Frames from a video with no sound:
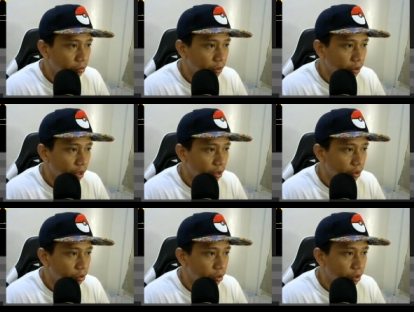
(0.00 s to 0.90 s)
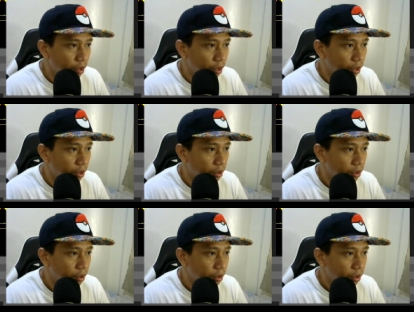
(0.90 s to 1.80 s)
punta tayo dito sa
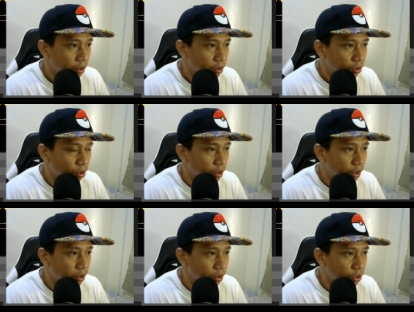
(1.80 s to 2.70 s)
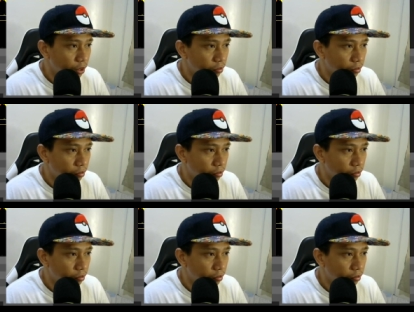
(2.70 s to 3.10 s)
donut ang shape.